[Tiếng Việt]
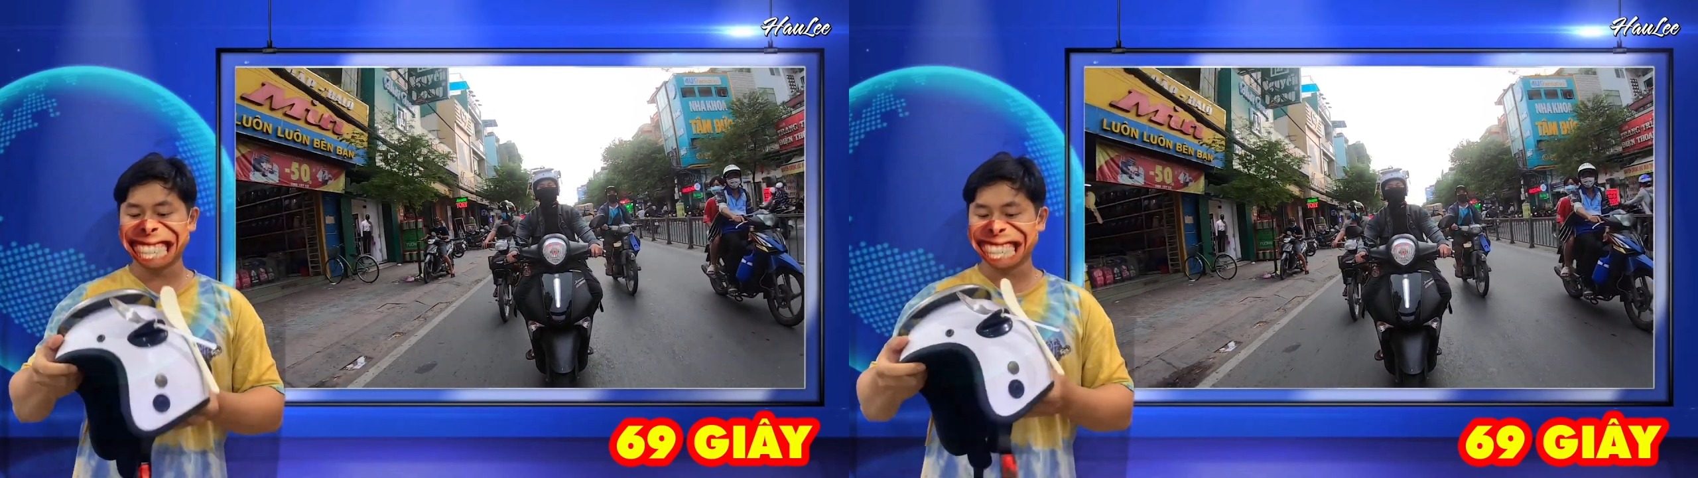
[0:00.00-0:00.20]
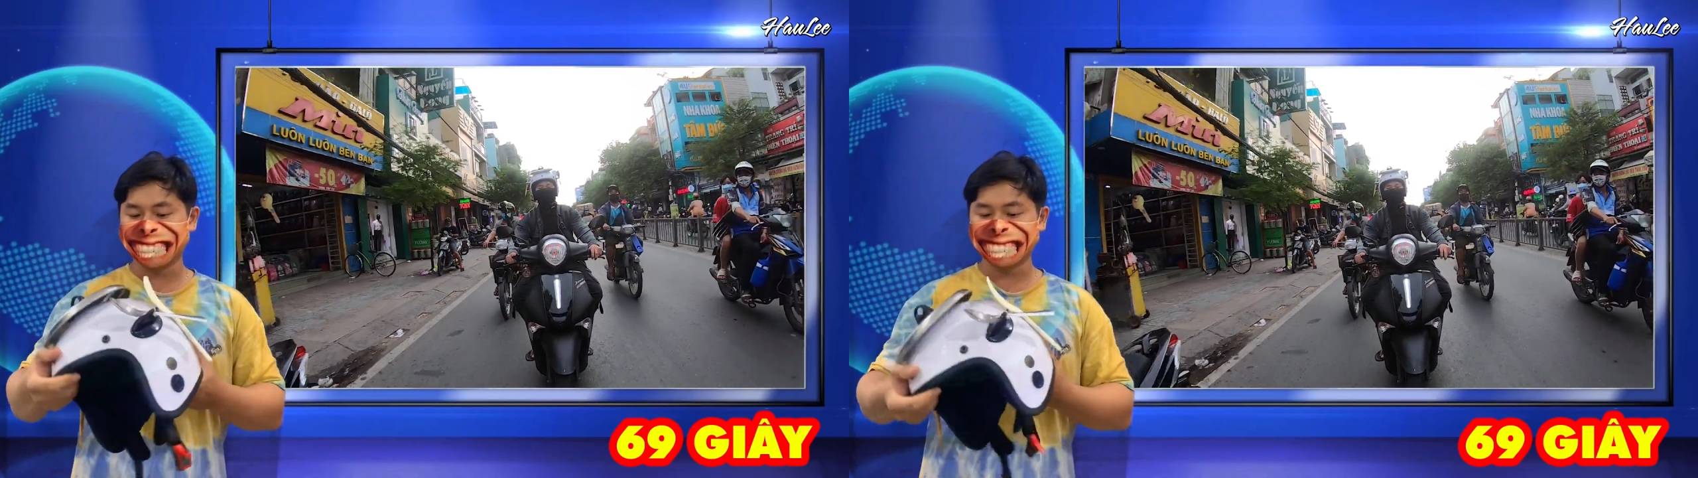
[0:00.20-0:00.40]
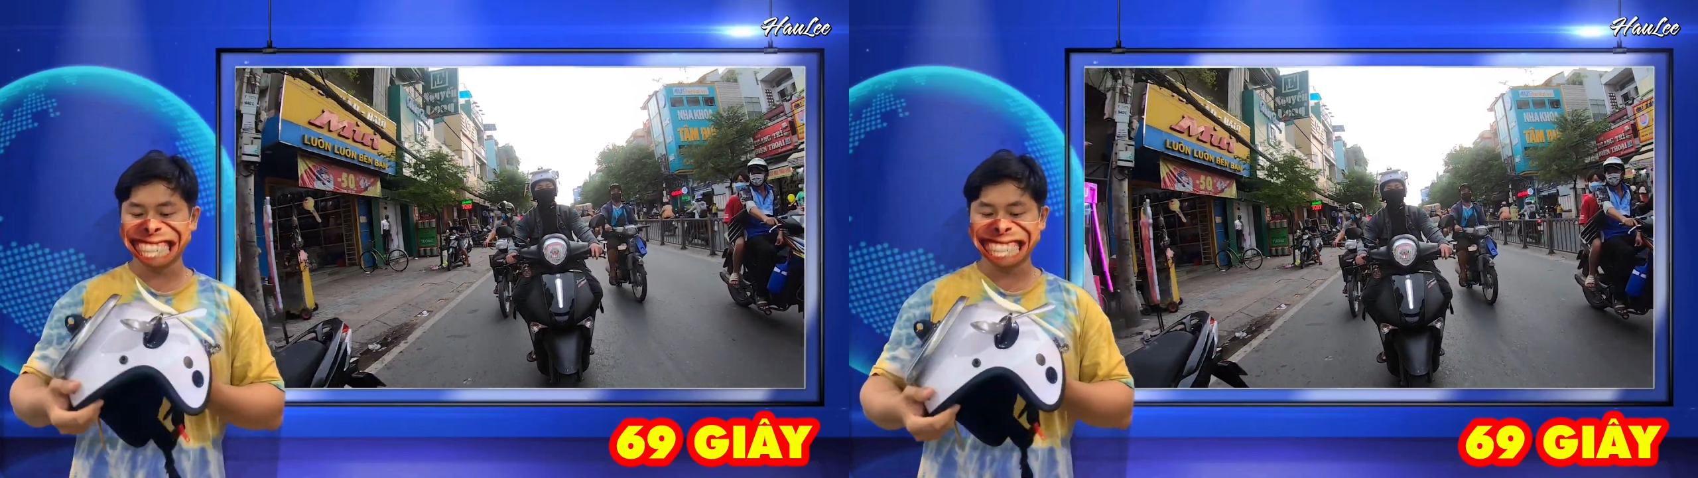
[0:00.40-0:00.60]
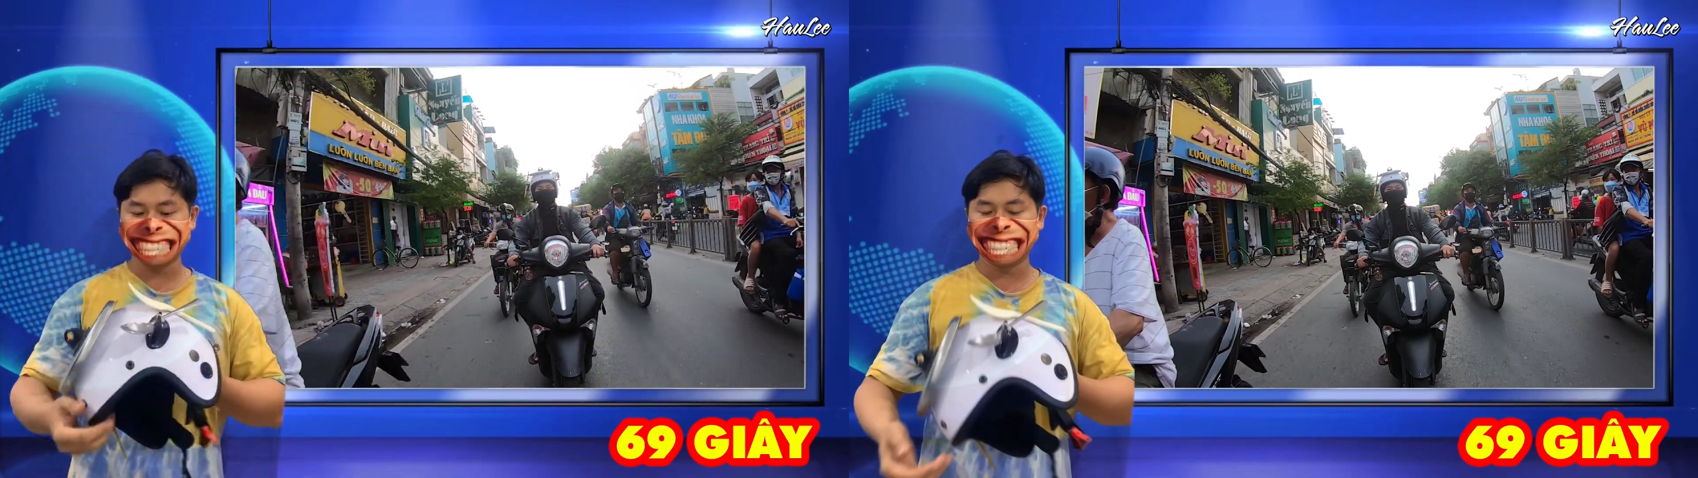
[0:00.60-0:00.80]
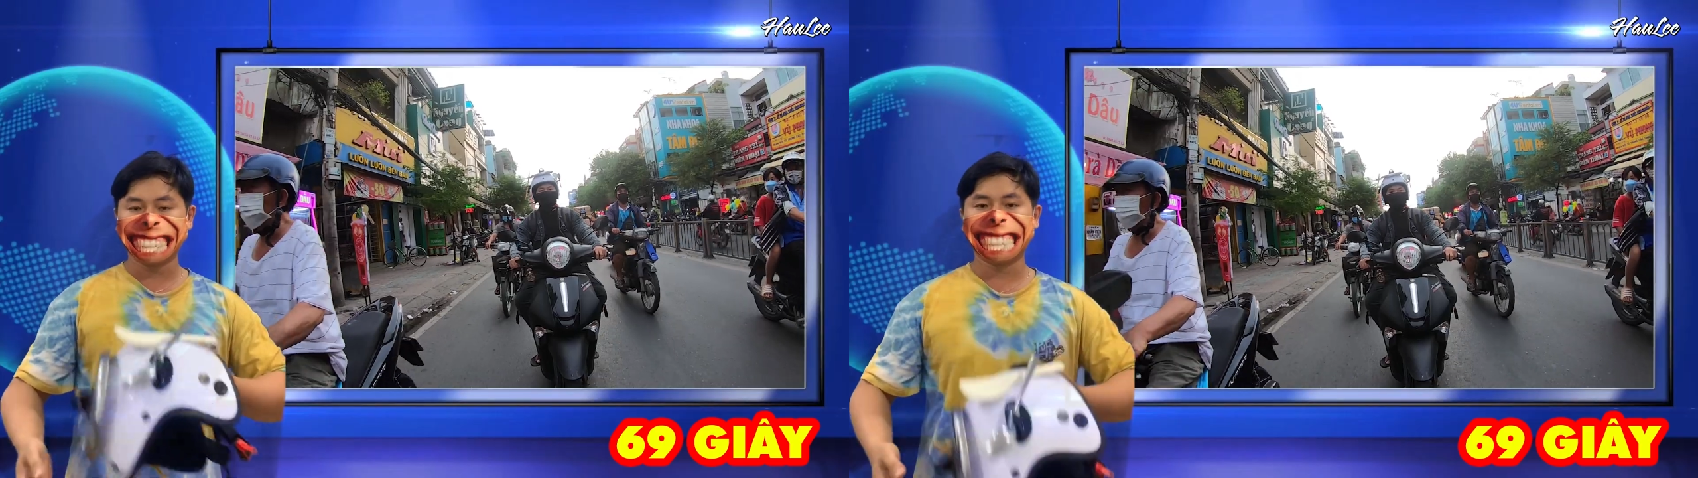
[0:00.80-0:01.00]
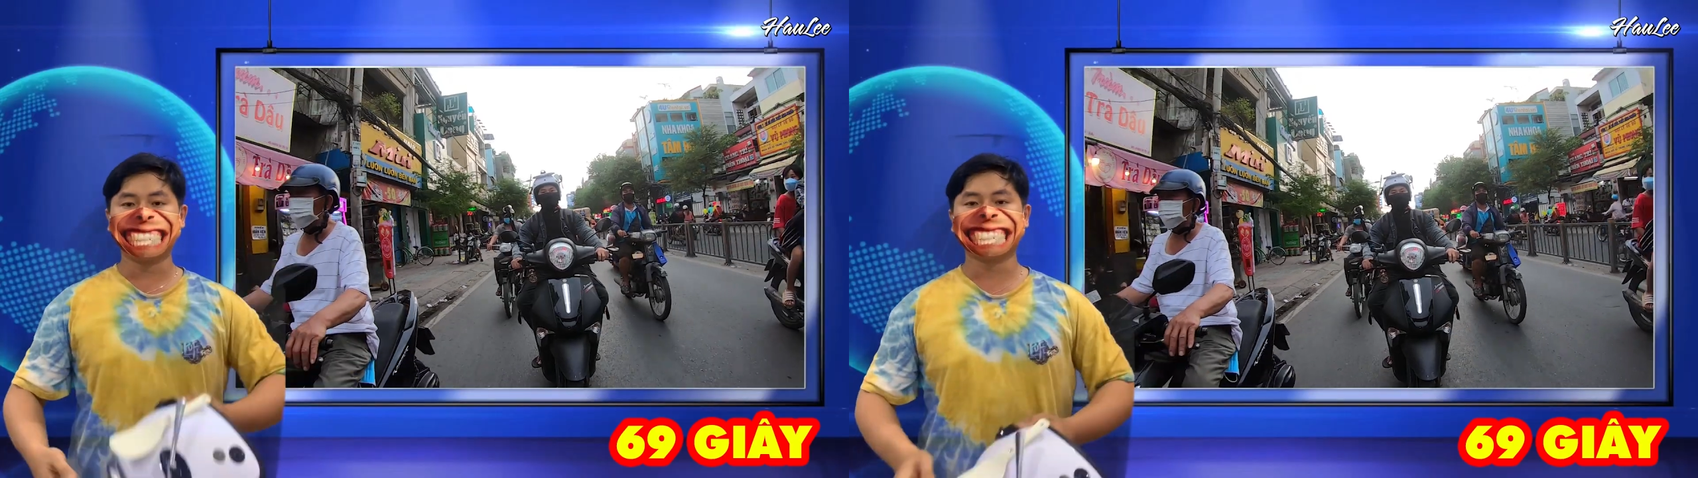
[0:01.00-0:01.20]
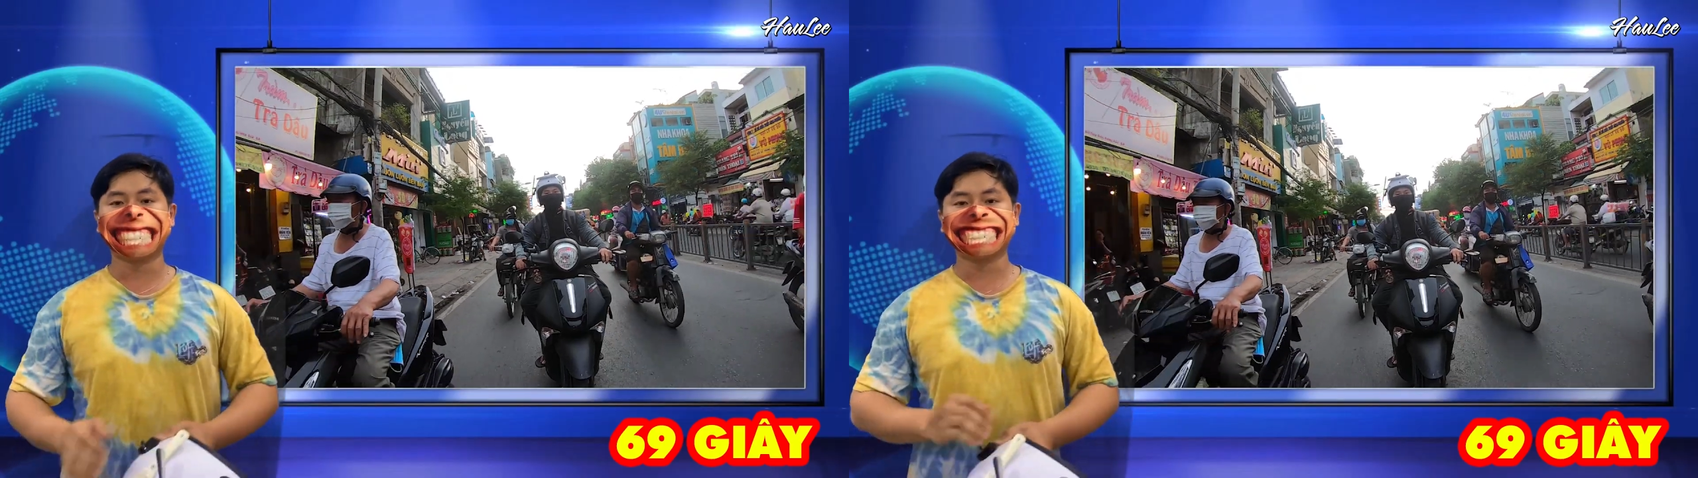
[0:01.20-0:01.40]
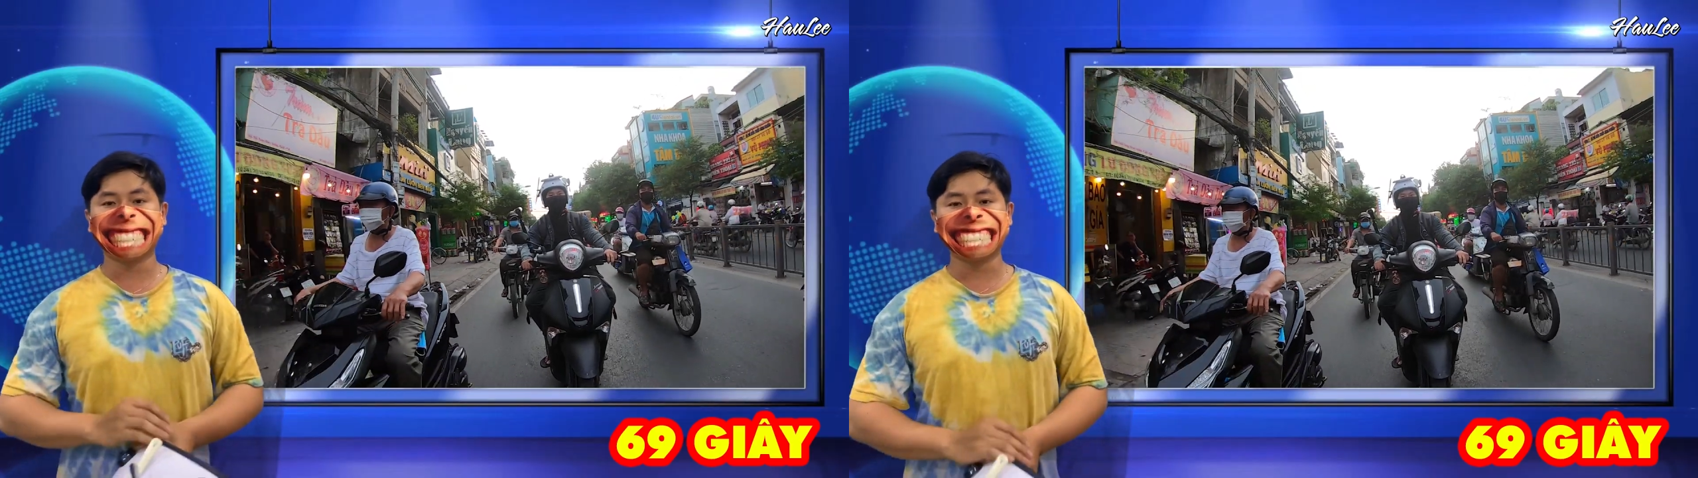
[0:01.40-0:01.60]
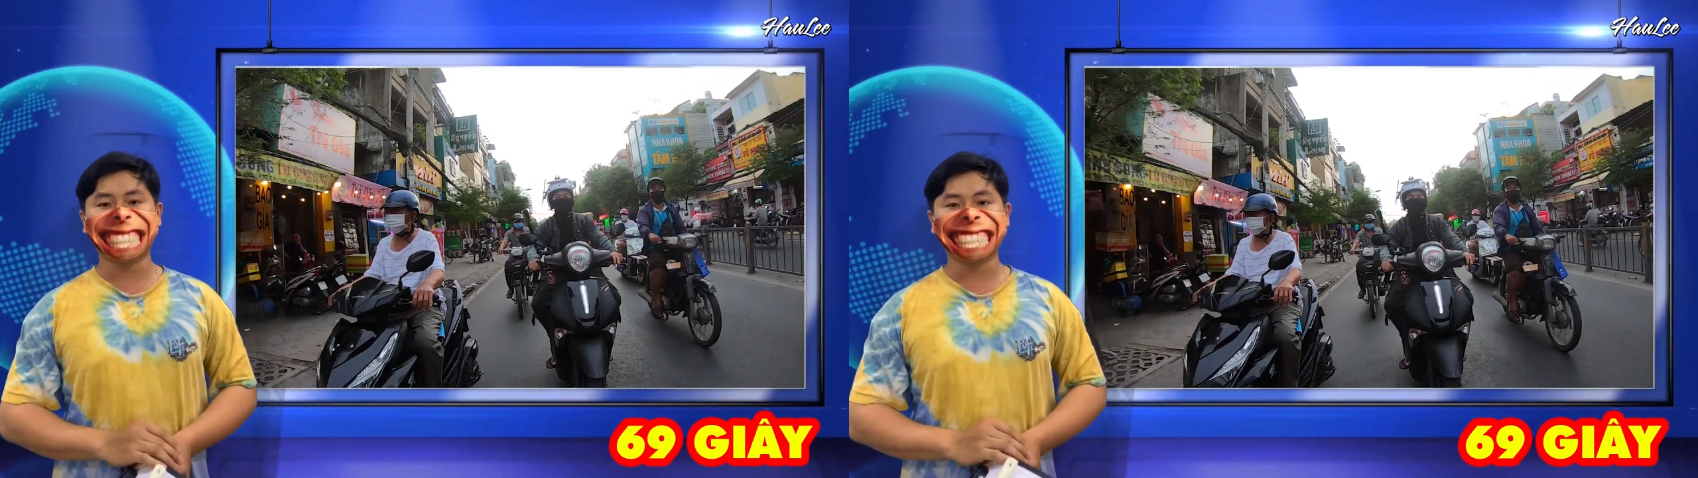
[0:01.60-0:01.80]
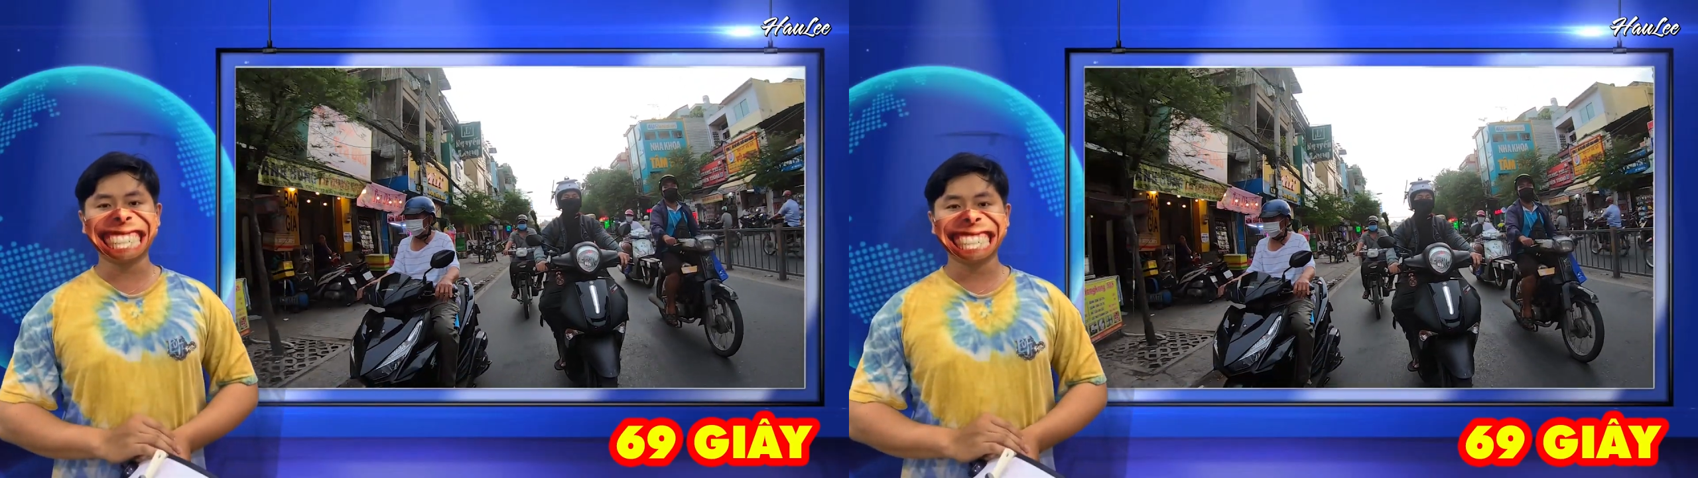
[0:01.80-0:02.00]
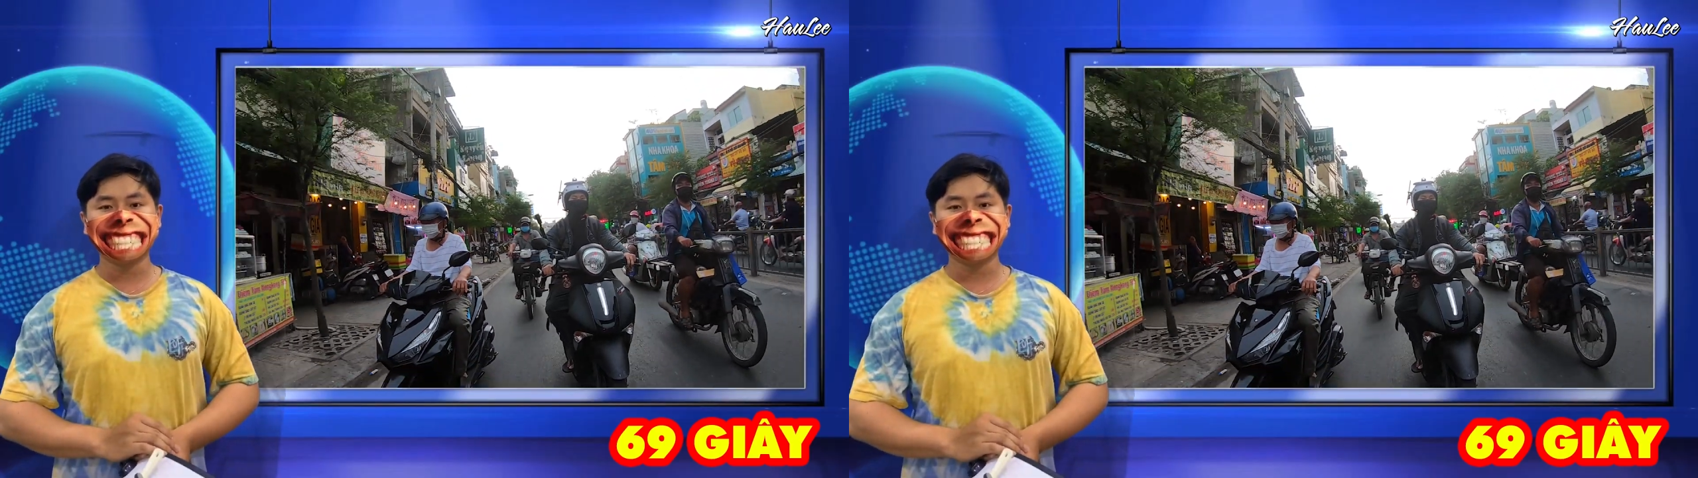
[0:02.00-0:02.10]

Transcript: là mình âm thầm theo dõi,